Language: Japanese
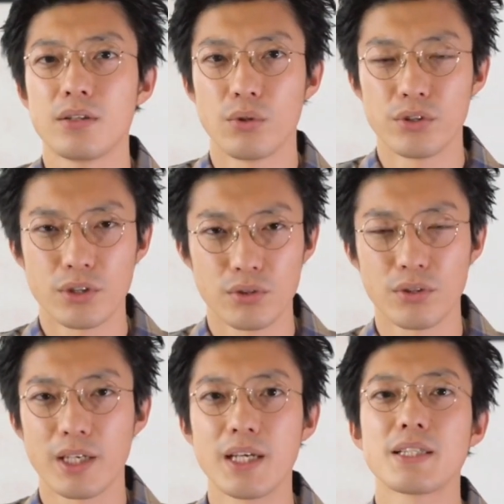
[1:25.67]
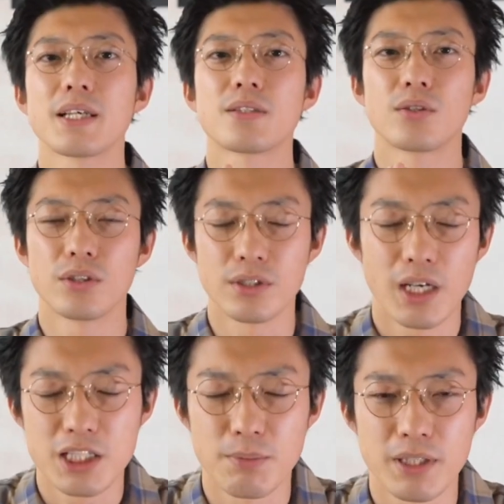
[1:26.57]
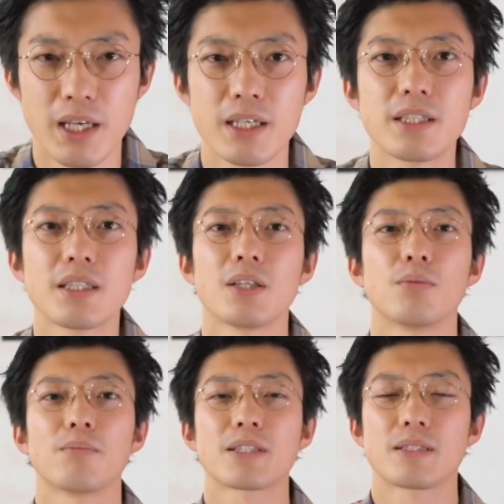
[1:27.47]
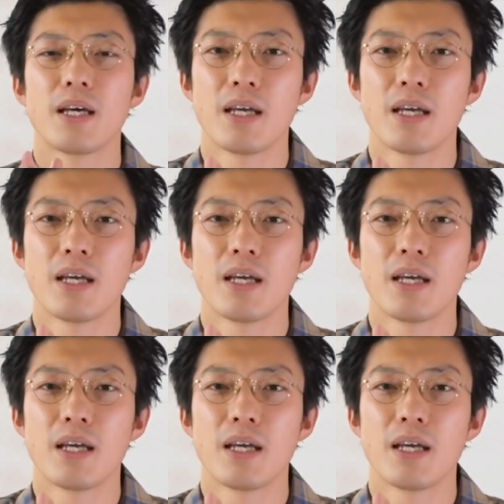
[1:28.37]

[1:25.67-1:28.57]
ということでね、早速始めていきたいと思います。